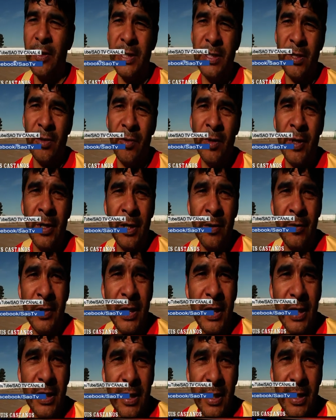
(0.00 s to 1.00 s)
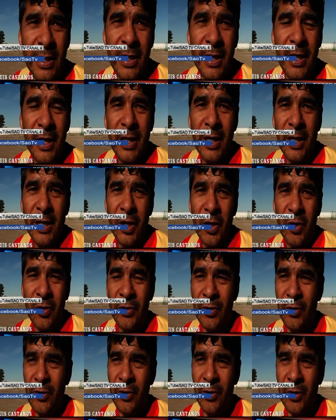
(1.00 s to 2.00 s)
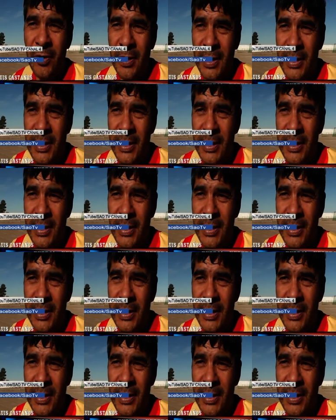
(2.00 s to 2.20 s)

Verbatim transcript: que se nos iban a venir este, con todo.